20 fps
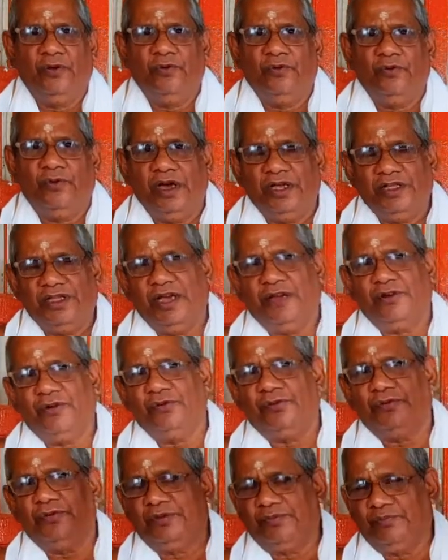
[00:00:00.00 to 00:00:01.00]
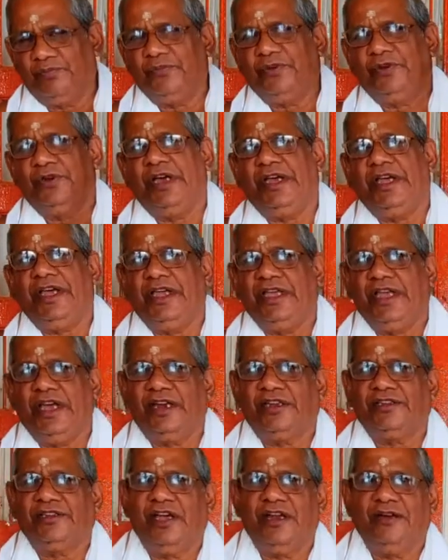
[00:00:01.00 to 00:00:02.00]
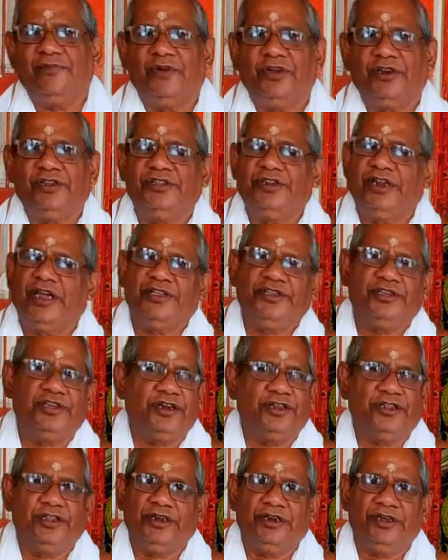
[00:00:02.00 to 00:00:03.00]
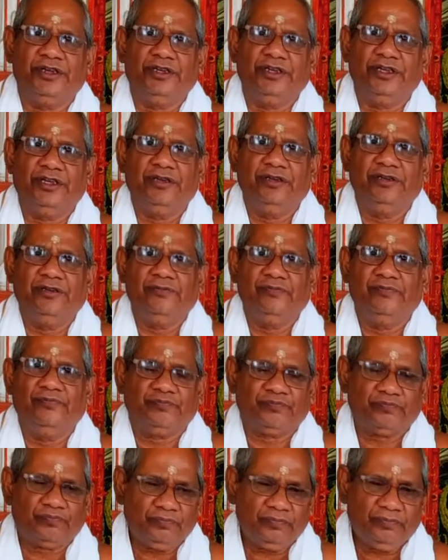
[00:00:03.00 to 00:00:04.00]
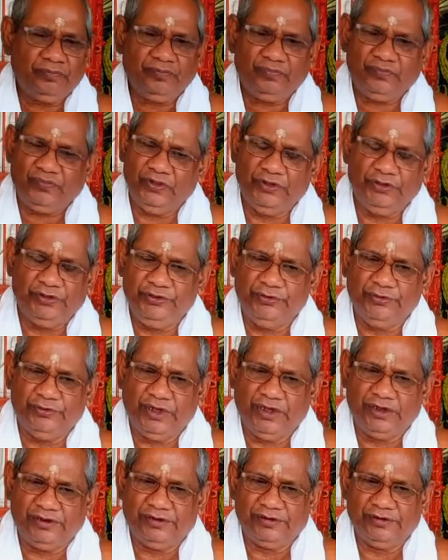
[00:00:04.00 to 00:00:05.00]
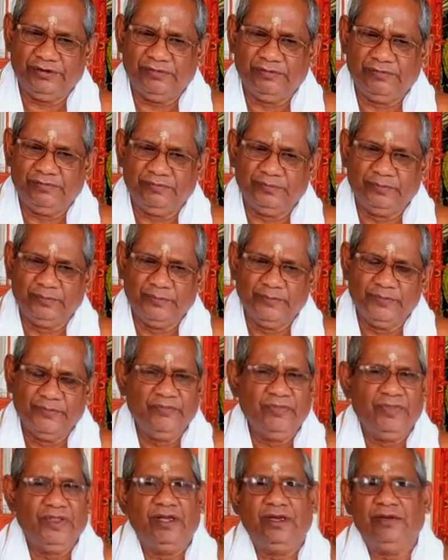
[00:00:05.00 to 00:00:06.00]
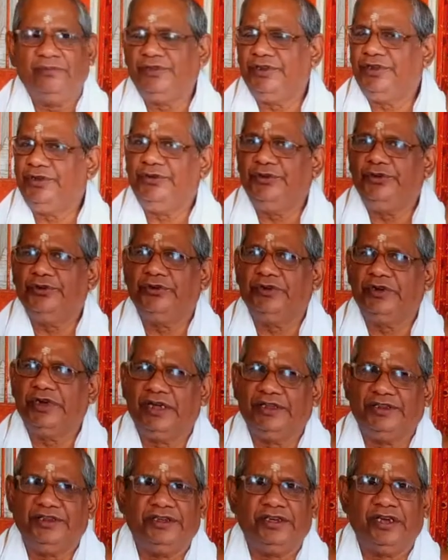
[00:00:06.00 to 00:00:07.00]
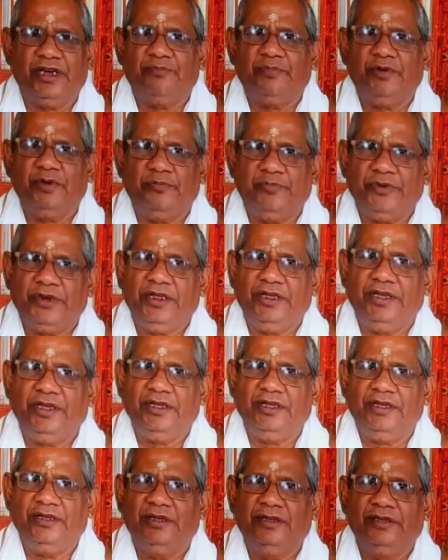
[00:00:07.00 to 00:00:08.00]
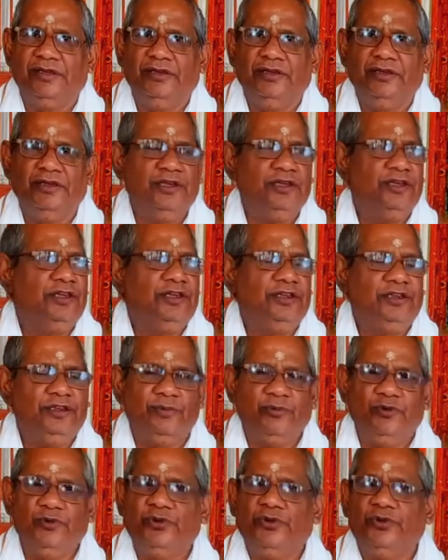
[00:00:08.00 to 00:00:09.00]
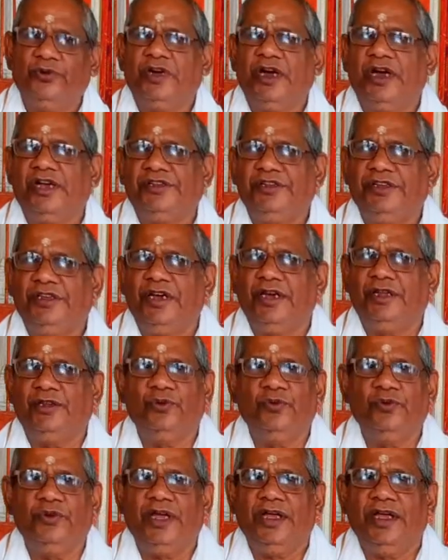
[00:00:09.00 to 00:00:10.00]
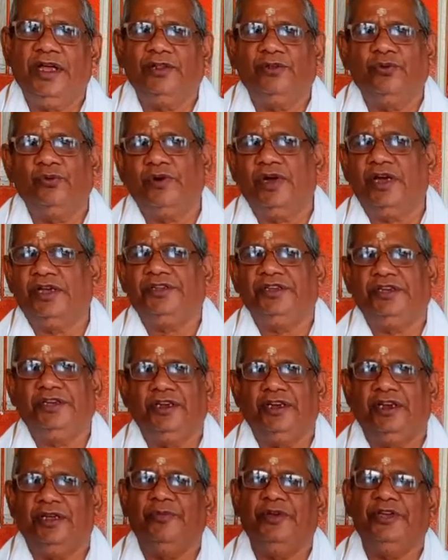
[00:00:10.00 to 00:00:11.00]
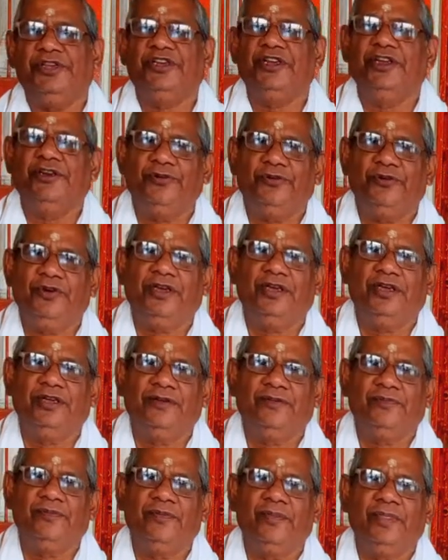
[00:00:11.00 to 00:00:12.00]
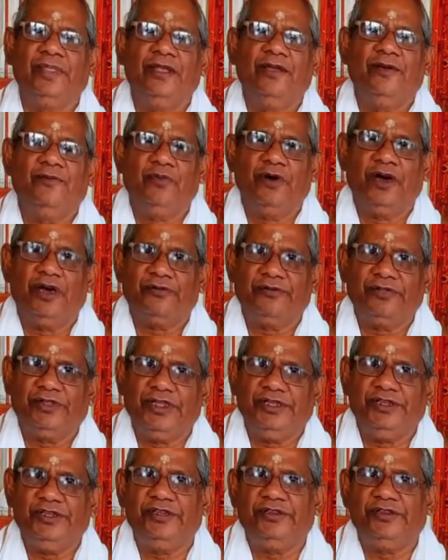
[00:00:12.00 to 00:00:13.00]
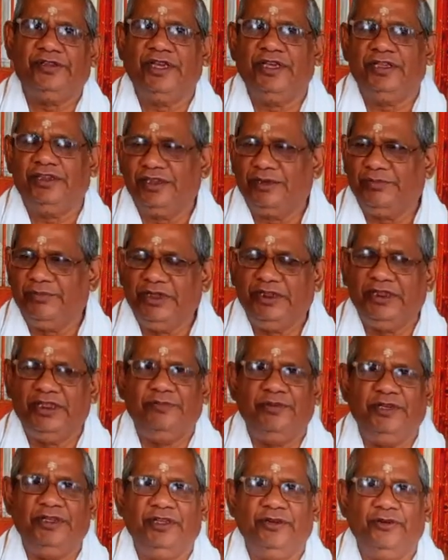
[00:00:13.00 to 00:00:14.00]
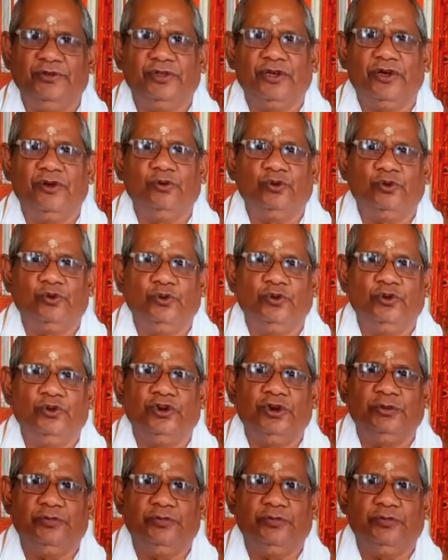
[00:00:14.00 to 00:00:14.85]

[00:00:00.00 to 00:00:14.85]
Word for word: और हजारों कई हजार साल वर्ष राज करते रह गए देवदास अब शिव जो काशी काफ़ी प्रिय है जब उनको काशी का धुन आया तो काशी के लिए बेचैन हो गए पार्वती जी सहित सभी देवी देवताओं से उन्होंने